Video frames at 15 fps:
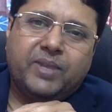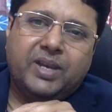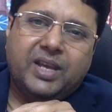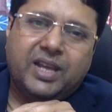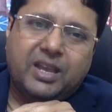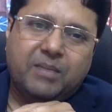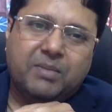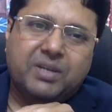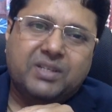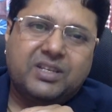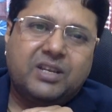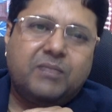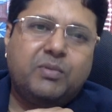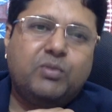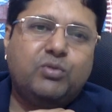लेकिन
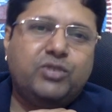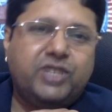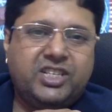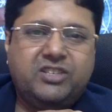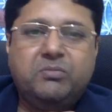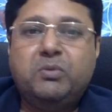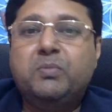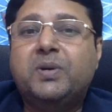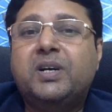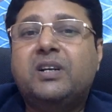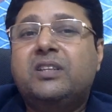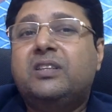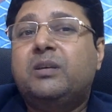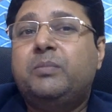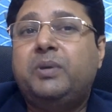बाजार में कुछ ऐसे
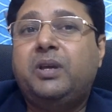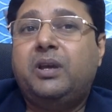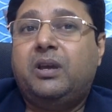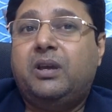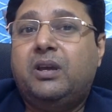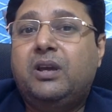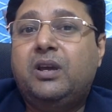बीमाकर्ता भी हैं